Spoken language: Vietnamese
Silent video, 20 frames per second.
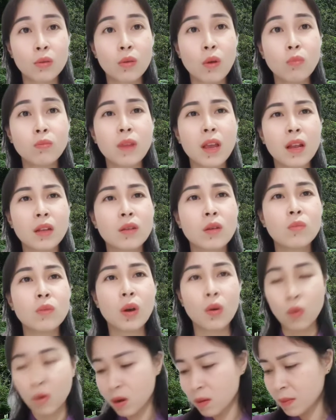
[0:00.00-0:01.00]
tốn tiền tốn
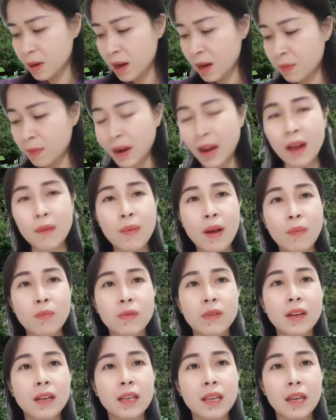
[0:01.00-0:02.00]
của đi mà không học
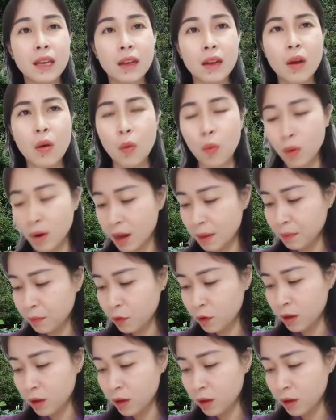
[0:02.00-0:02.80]
được cái gì nó uổng lắm